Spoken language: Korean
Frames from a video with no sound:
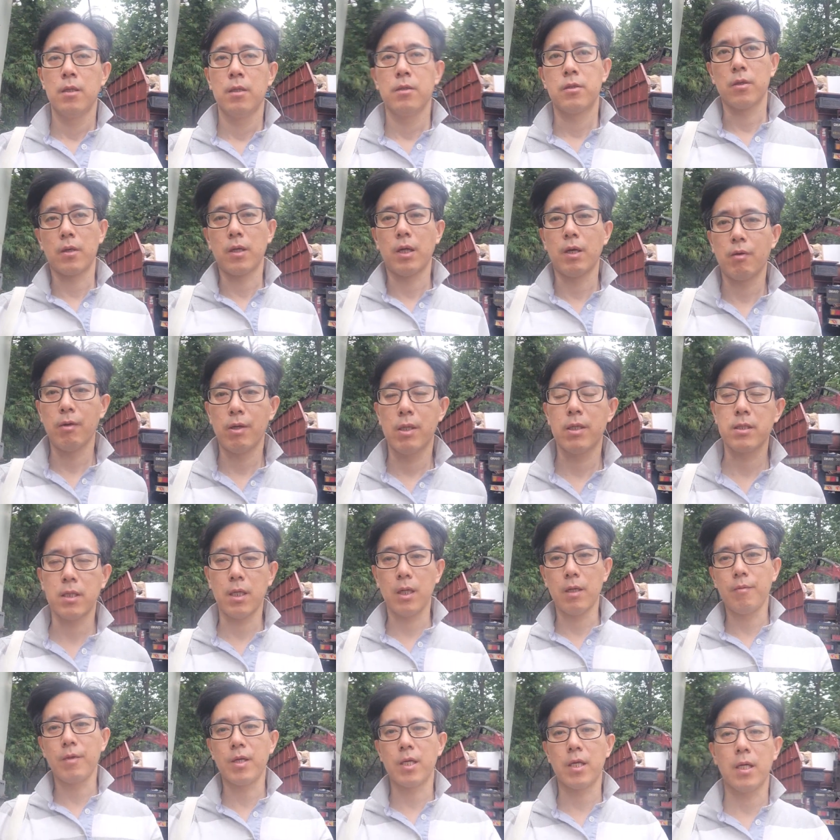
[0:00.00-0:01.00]
저라고 하는
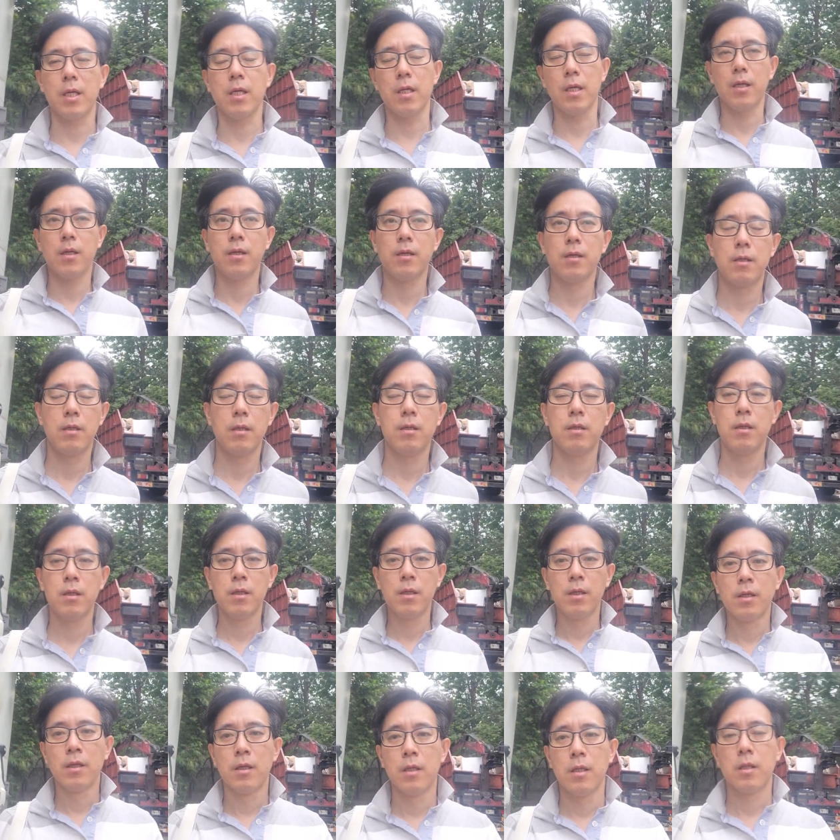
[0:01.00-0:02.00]
사람에게
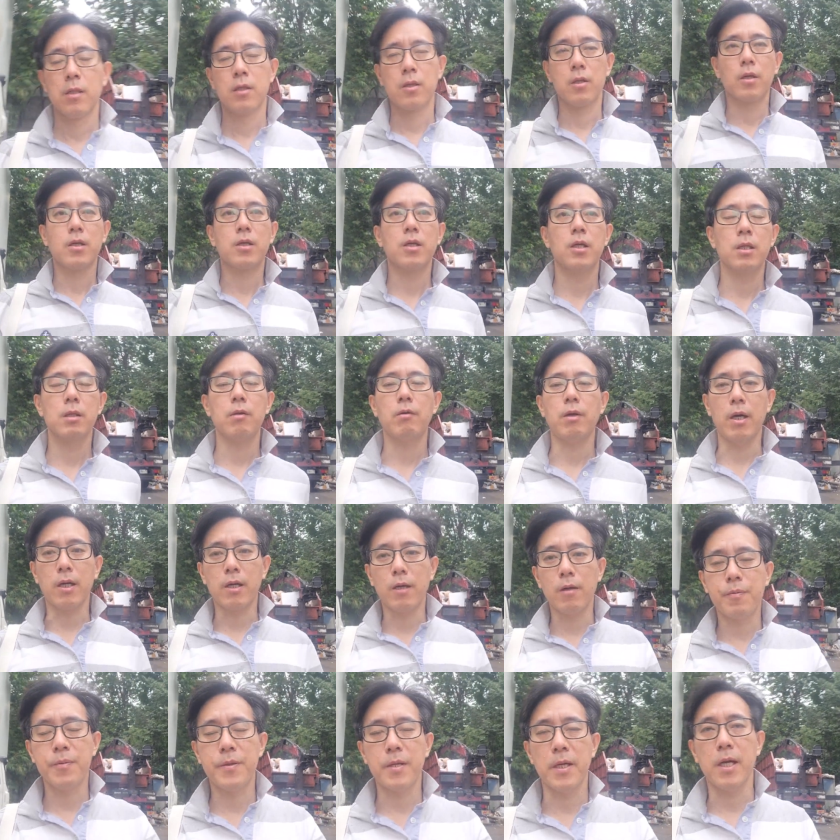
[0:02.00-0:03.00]
더 큰
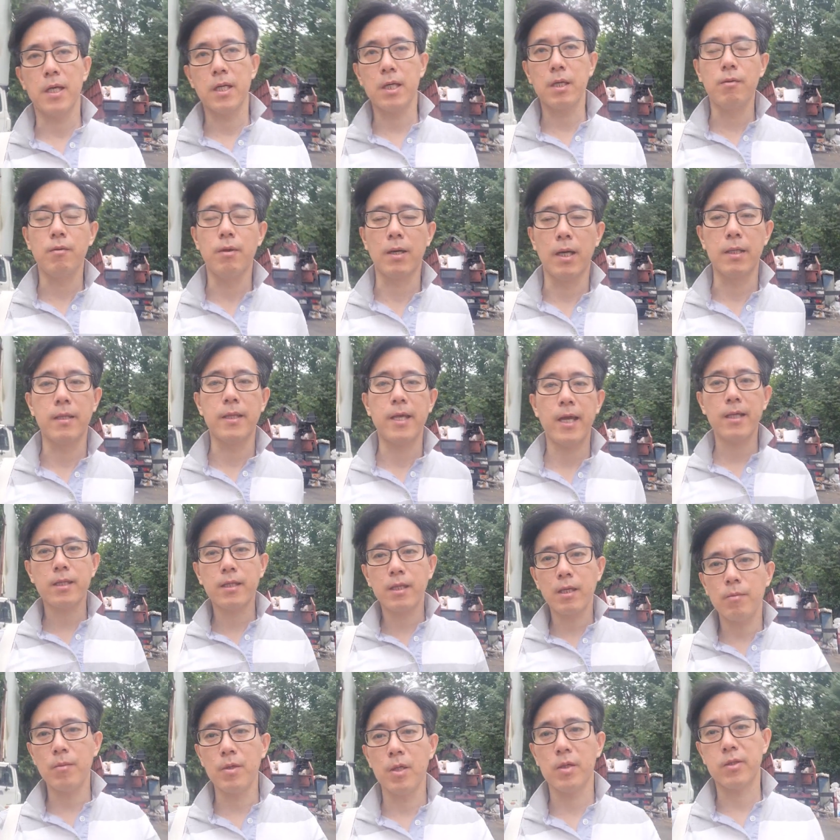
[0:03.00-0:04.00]
화를 피하기 위한
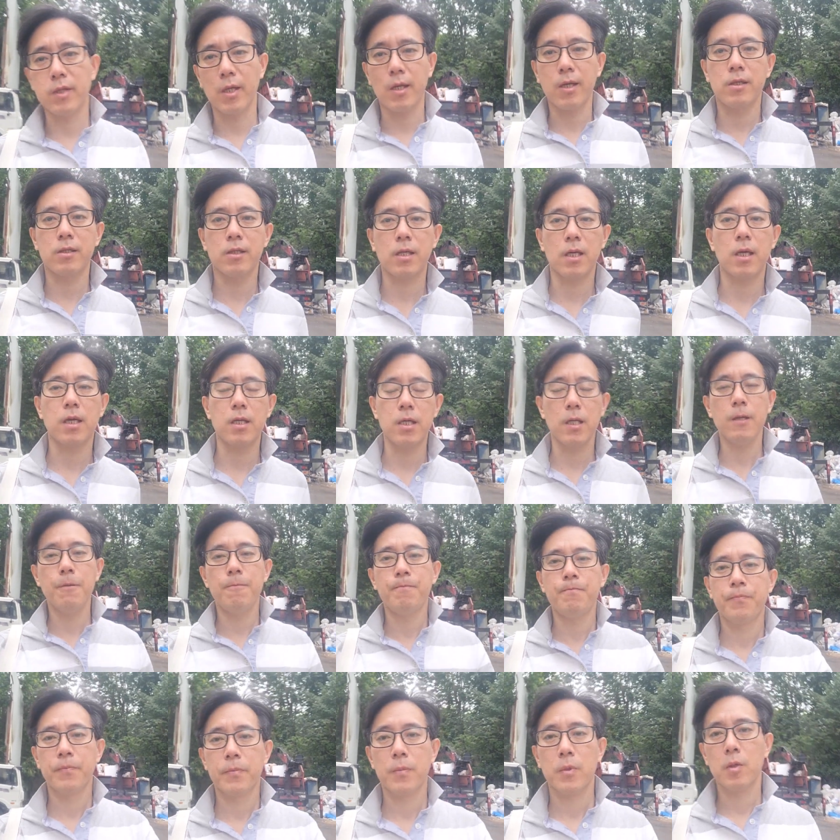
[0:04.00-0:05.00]
액땜이었다는 생각이
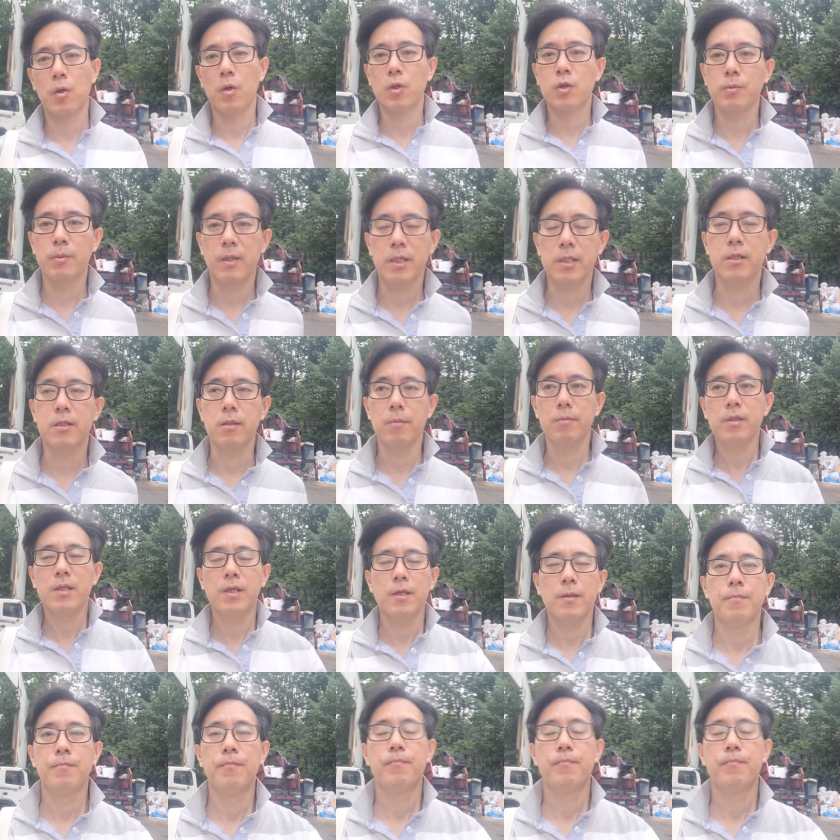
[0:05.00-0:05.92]
요즘 와서 듭니다